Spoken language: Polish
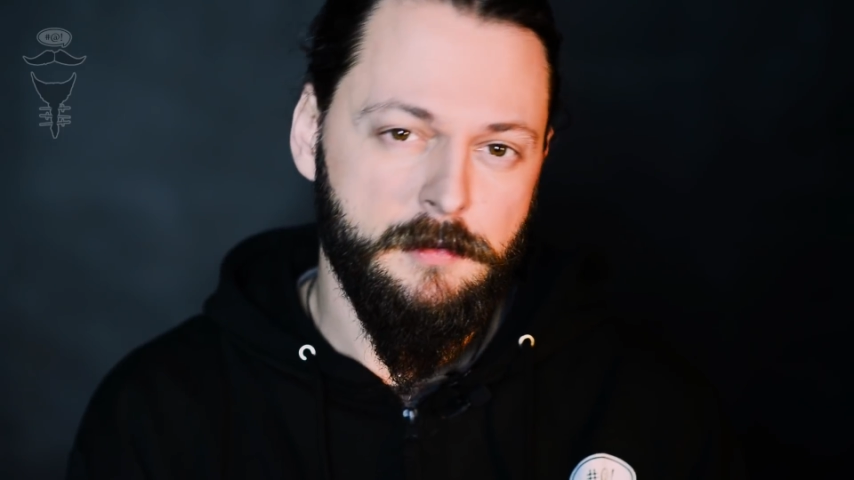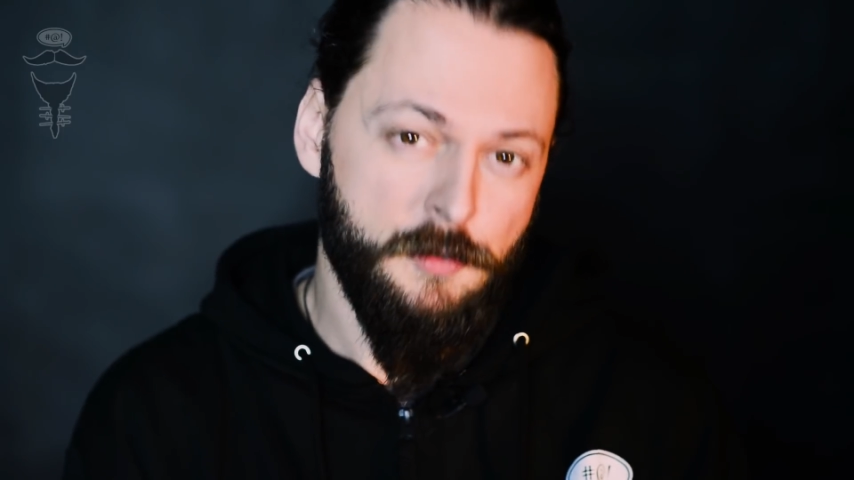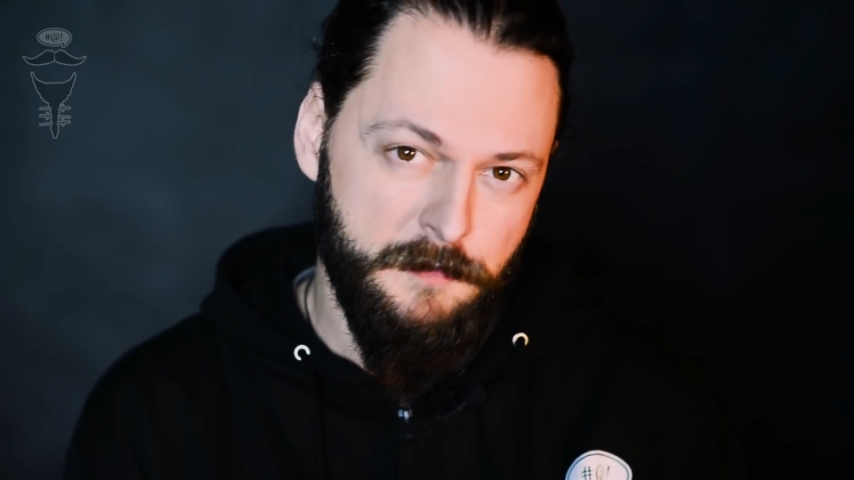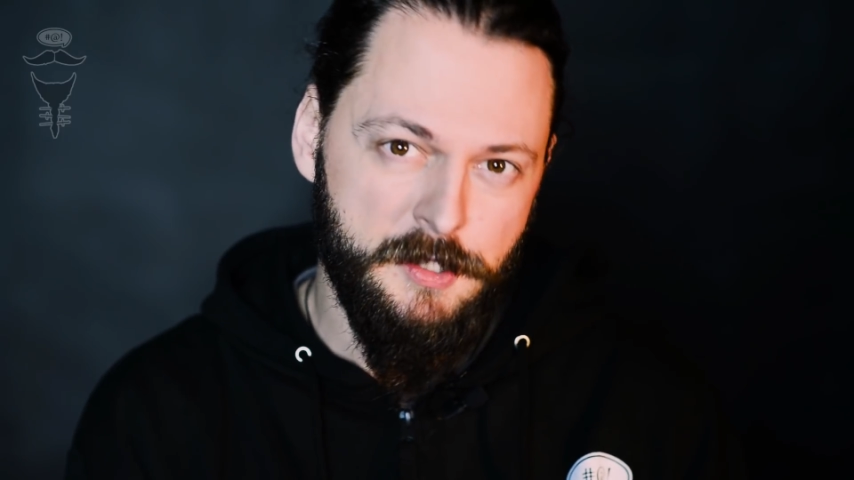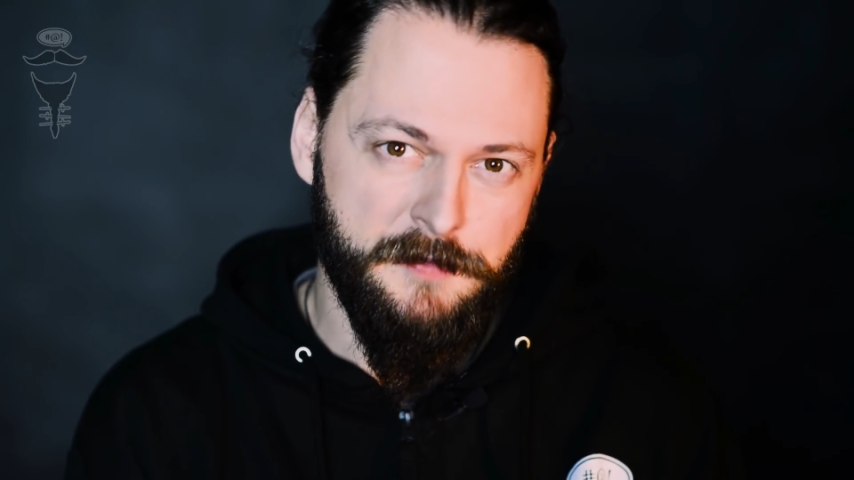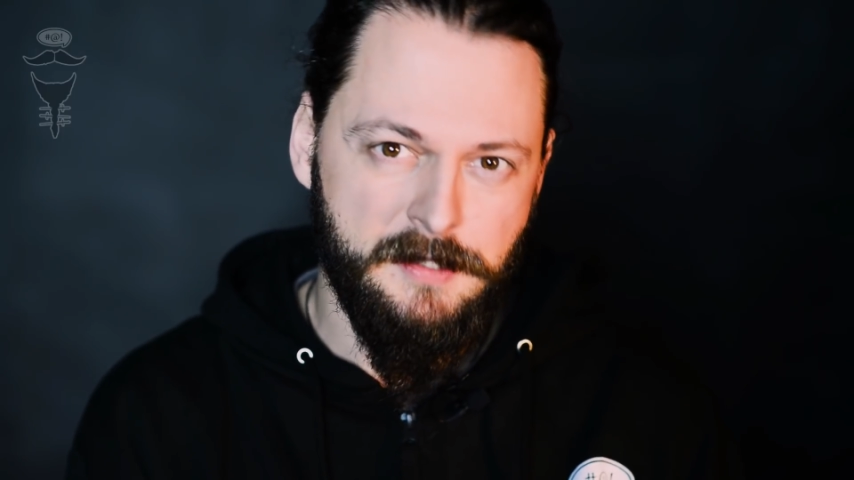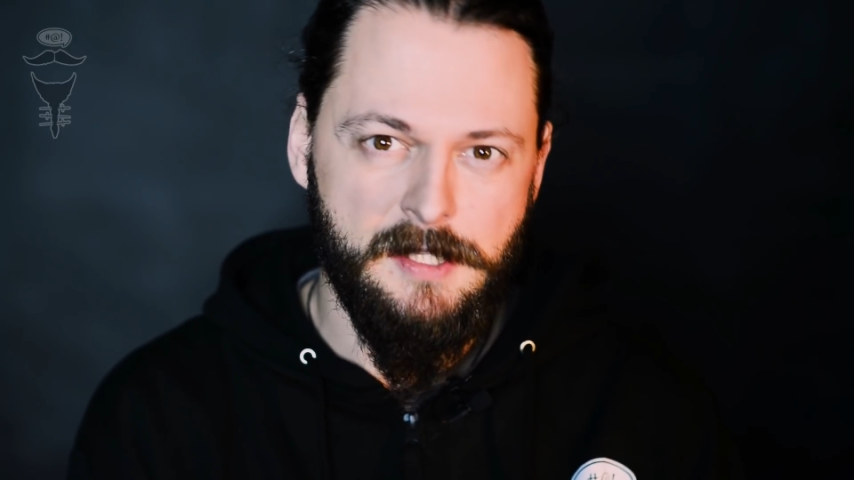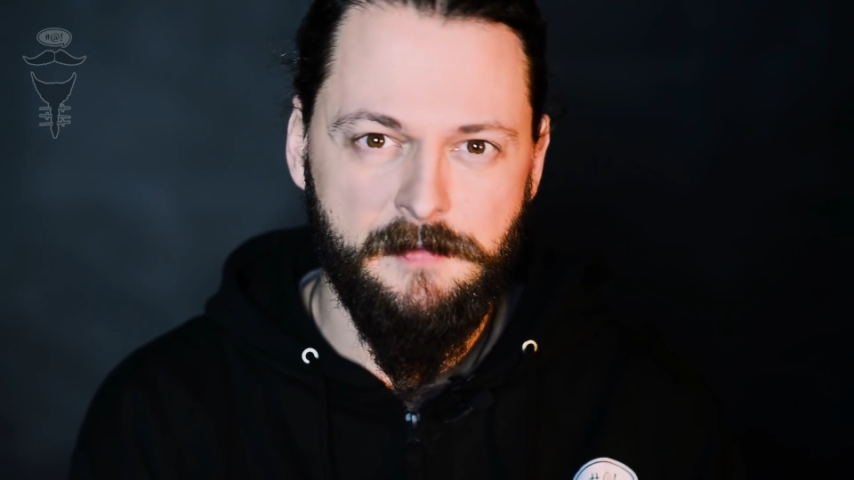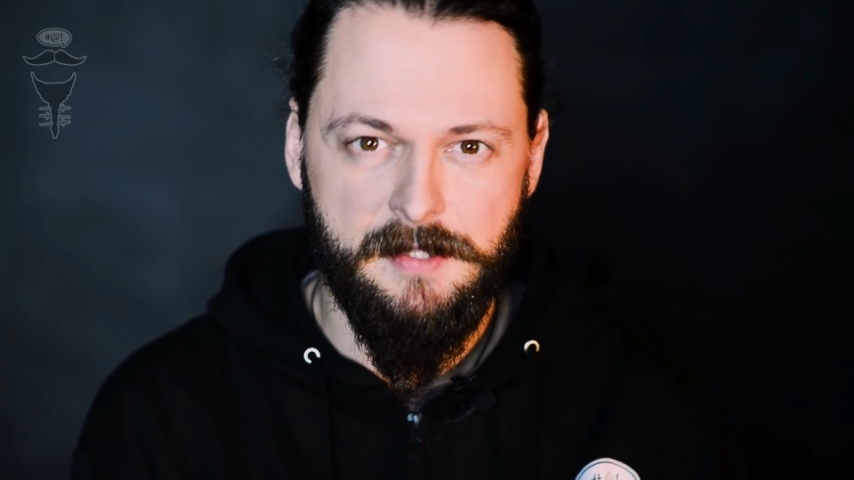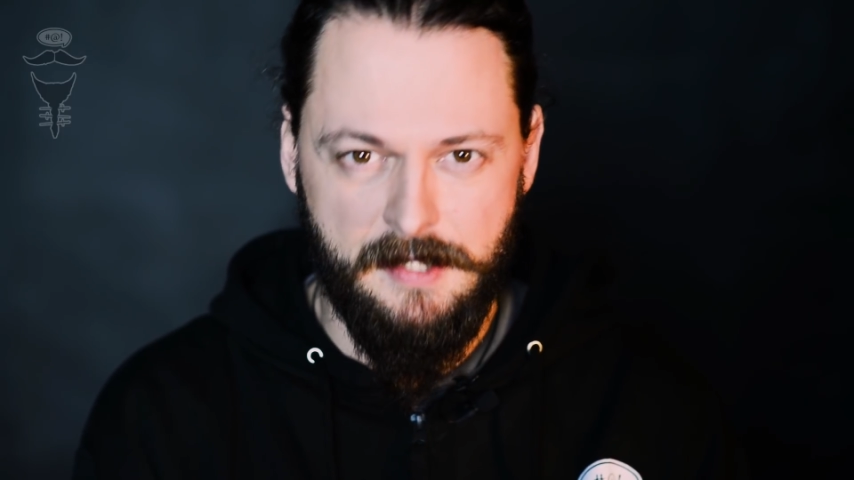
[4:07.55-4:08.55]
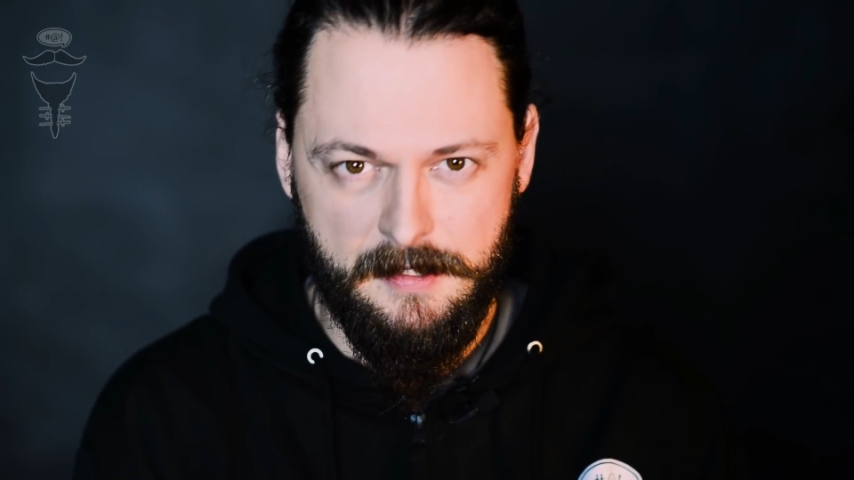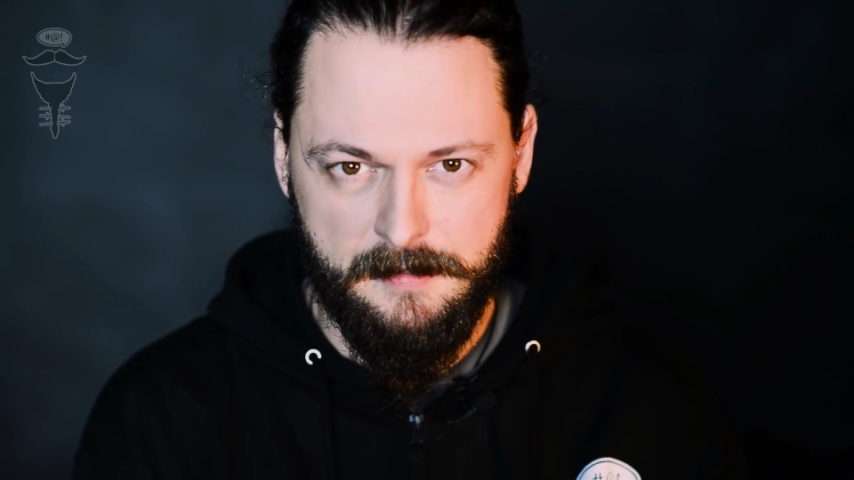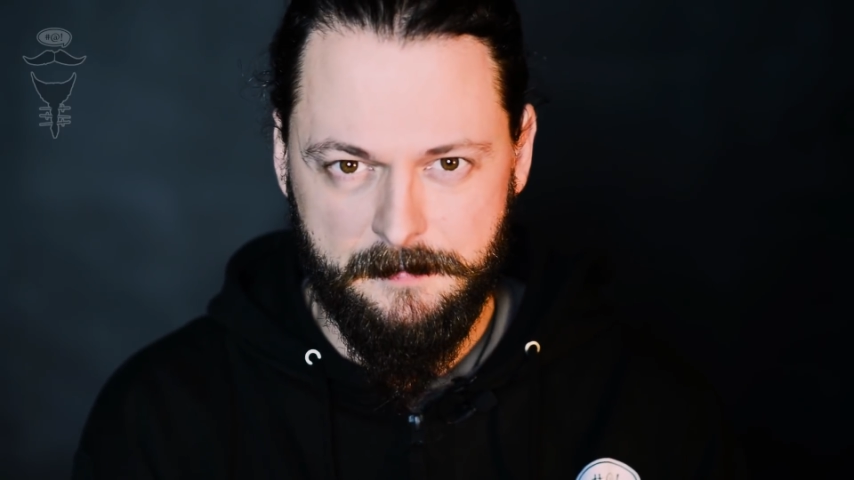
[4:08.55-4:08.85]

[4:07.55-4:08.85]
również w tych serwisach.